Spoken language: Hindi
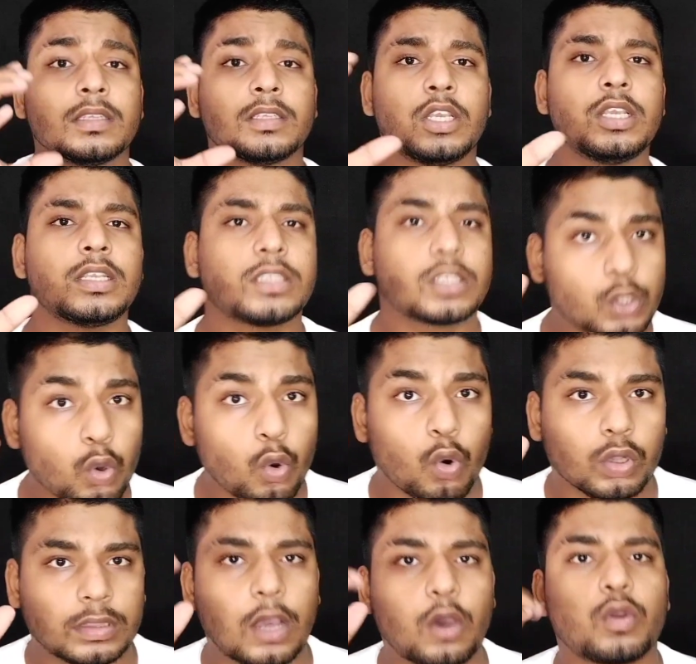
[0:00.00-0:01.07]
कि क्यों
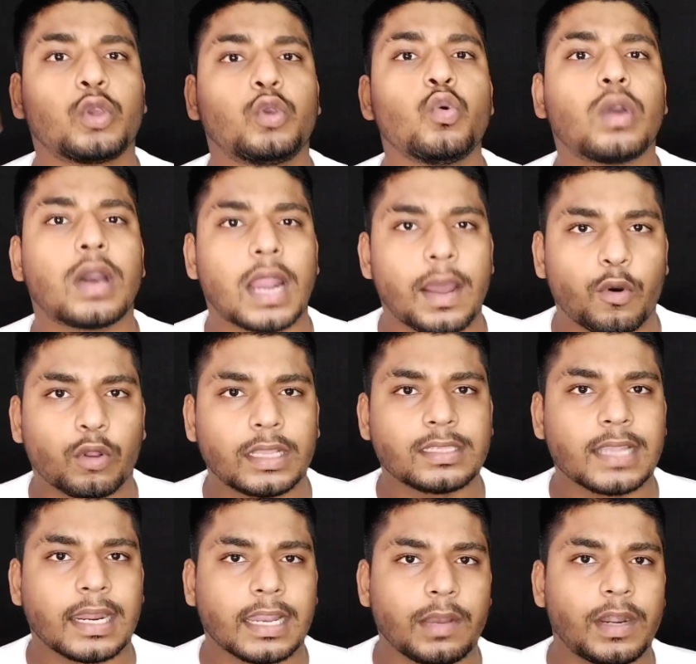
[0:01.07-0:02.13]
होता है और क्यों खराब होता है
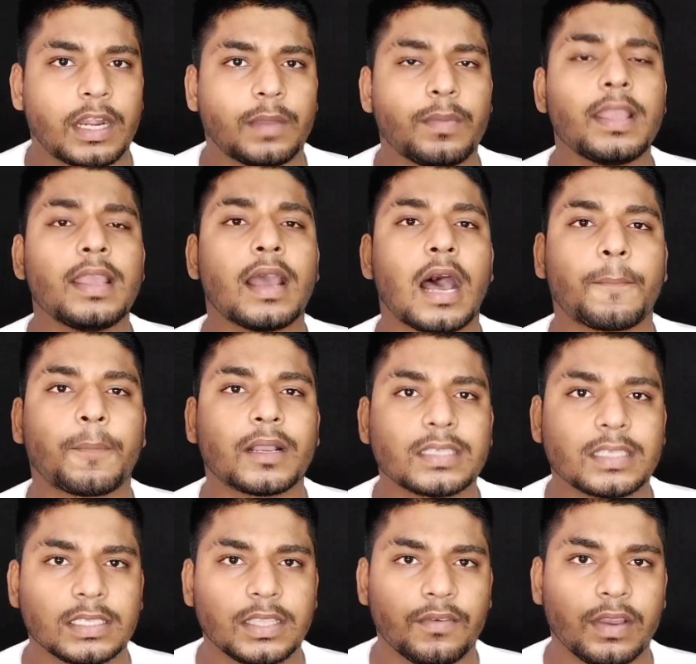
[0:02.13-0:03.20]
सेटलमेंट में आपका
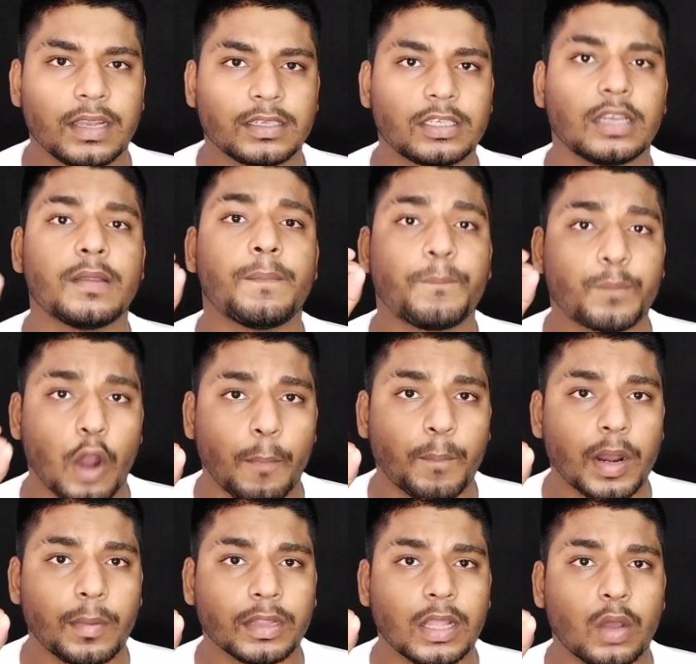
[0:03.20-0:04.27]
सिविल हिस्ट्री
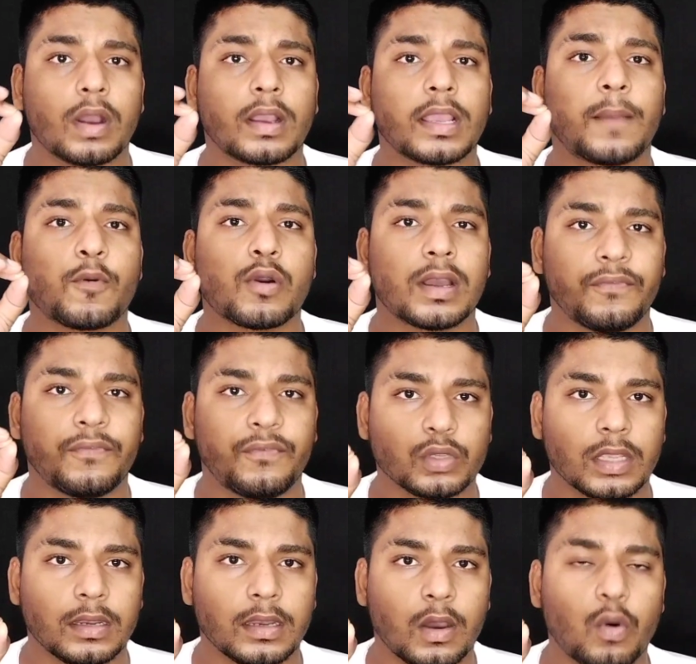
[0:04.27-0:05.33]
प्रॉपर बताऊंगा कि आपको
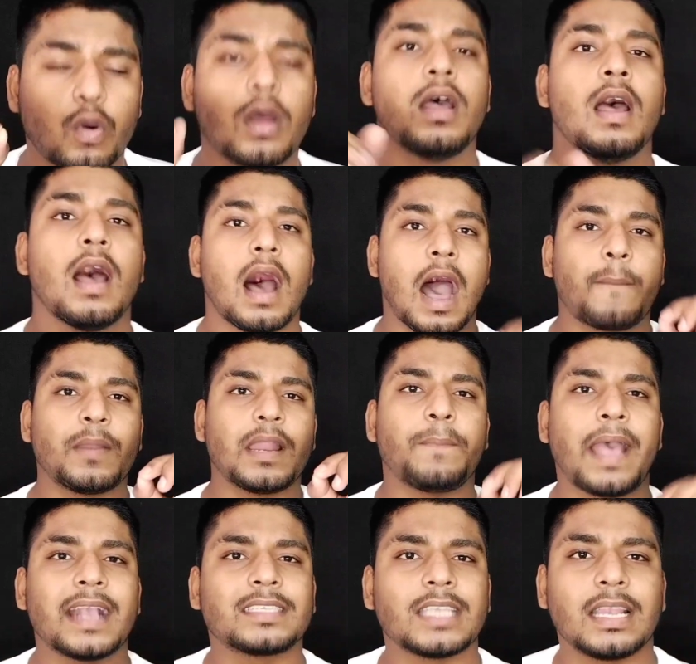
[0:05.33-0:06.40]
कंफ्यूजन ना हो आपने
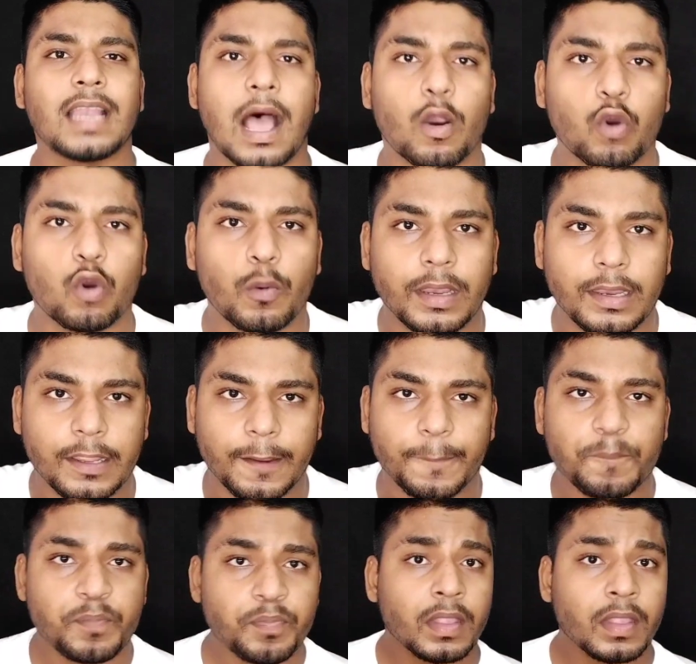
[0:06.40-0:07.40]
बैंक से लाख रुपए लिए